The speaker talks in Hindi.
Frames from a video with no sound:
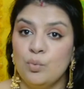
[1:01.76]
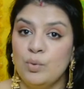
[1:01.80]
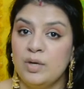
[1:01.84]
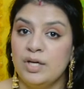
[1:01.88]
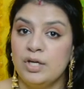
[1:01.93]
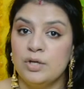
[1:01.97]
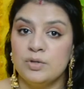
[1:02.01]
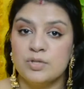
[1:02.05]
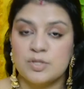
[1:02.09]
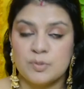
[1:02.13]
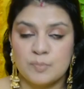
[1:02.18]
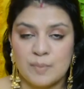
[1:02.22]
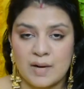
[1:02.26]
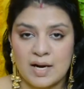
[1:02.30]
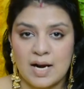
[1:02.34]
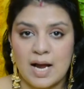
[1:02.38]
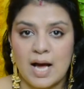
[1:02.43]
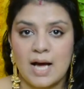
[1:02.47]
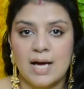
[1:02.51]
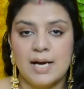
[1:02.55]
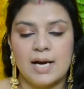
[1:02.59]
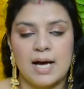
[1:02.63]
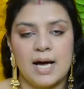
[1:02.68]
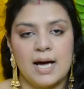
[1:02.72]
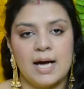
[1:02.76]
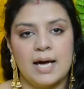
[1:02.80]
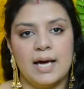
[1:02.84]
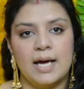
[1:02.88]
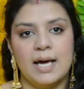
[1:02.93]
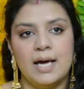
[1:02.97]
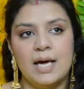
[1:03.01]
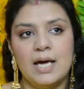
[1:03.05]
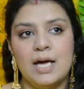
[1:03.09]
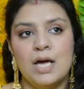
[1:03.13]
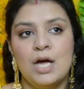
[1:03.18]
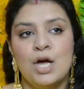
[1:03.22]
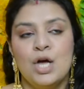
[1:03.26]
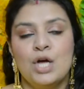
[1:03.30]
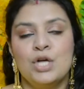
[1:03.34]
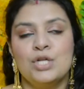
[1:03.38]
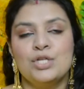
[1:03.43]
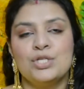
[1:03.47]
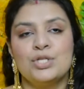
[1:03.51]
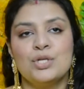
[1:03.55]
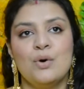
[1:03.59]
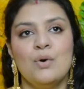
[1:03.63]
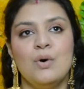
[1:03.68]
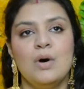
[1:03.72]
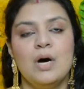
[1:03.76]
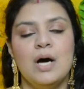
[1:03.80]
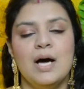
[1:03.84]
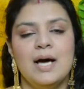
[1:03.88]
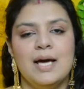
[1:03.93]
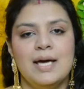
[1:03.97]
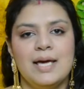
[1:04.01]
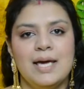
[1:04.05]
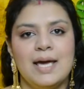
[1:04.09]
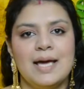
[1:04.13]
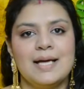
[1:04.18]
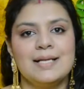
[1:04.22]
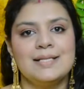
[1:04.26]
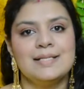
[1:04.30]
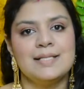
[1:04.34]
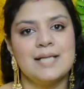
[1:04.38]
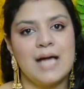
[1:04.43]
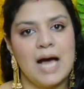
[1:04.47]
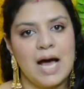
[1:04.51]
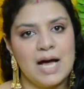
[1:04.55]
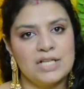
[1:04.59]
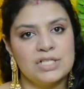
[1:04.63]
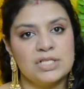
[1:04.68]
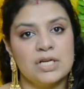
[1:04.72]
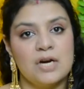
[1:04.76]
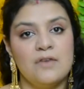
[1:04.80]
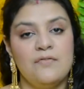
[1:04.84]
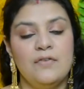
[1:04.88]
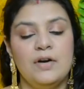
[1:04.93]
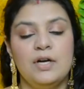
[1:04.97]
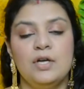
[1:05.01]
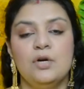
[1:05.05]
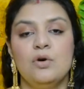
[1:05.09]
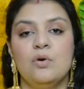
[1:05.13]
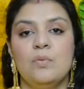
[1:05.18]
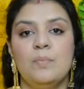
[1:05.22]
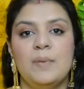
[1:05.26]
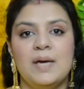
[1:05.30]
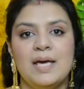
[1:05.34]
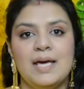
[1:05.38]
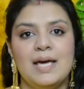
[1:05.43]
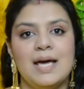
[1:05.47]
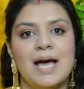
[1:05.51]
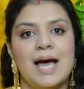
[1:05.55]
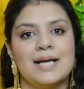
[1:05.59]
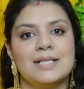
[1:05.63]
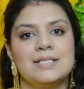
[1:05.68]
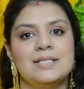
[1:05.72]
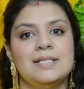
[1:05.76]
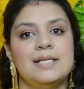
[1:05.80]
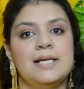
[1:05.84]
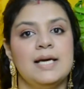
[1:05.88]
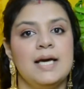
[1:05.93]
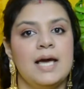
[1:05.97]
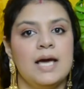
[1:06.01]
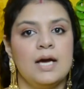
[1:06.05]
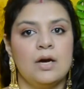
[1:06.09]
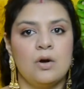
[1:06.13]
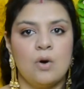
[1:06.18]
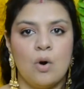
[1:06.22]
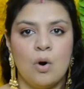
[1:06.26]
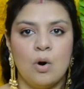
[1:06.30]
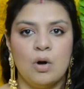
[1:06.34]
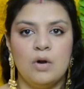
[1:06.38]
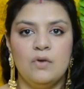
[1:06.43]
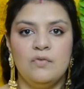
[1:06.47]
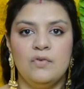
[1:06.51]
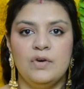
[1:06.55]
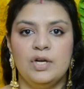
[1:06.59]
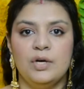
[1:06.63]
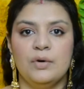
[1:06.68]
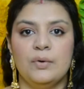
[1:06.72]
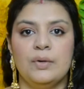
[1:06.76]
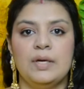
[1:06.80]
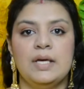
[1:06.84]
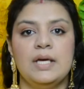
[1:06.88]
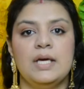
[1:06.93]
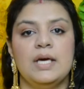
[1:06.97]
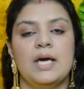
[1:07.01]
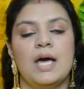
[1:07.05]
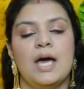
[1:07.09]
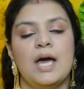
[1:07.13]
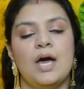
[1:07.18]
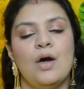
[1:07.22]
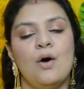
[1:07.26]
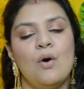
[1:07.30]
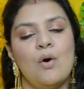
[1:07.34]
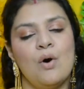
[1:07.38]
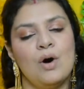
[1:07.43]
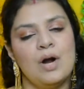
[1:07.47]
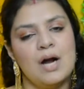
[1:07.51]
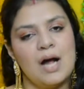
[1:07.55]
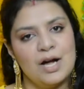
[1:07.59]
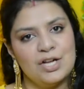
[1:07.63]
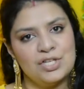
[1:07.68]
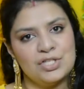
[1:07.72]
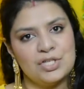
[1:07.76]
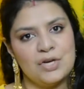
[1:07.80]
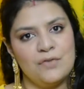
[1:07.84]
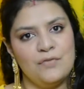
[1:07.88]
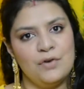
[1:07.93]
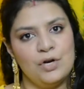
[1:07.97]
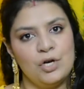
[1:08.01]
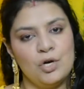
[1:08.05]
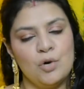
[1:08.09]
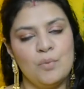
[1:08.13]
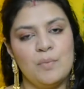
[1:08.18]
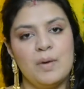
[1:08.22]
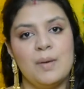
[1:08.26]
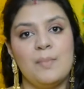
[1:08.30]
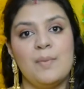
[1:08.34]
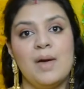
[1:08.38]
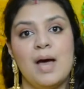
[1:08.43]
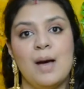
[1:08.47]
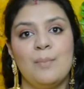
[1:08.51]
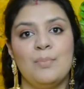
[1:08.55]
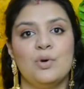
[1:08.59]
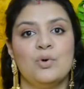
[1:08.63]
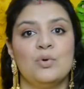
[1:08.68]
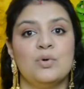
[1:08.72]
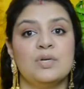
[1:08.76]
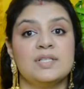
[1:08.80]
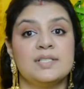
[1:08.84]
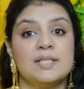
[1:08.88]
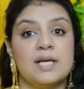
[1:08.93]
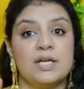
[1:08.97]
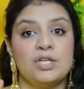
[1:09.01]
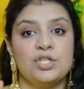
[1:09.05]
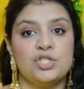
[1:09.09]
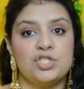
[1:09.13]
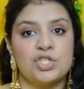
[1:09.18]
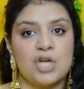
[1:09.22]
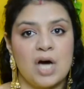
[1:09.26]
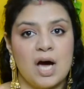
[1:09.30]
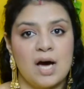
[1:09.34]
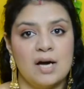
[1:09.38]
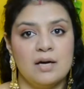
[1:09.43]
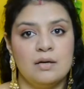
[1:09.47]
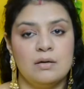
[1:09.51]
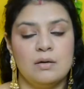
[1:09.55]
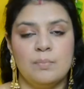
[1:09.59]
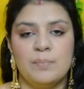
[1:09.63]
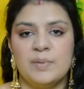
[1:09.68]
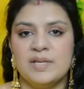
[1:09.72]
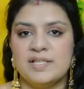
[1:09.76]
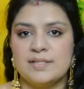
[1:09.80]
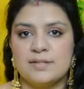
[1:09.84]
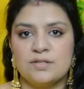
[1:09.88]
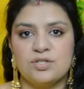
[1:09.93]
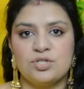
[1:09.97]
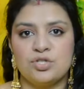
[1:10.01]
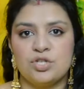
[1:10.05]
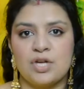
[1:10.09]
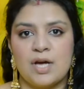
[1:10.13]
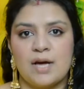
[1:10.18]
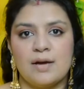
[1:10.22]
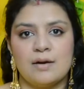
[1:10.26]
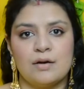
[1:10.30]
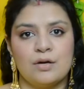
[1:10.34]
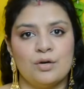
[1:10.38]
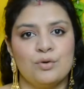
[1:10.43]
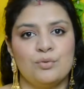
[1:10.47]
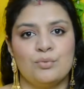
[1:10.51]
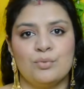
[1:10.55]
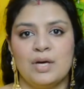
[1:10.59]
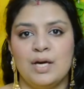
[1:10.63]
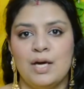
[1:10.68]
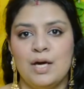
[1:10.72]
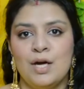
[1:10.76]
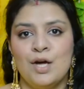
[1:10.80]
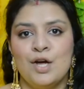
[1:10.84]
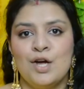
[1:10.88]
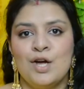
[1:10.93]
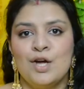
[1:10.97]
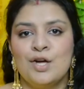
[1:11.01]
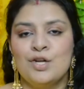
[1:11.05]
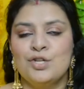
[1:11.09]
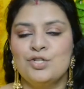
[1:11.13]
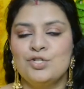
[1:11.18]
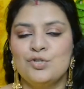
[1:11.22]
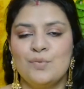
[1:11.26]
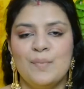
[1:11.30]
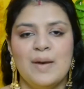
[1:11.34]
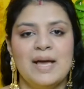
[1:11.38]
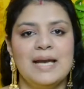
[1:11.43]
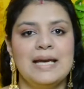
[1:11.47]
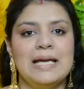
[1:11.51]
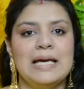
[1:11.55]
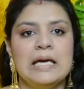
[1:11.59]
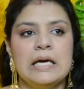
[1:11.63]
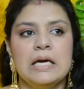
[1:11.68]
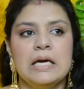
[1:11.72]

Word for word: वीडियोस बना रहा है सो so, यस uh, yes, आज का वीडियो भी एक्चुअली एक हॉल वीडियो ही है और आज के वीडियो में मैं आप लोगों के साथ चार पीसेस शेयर करूंगी जो मैंने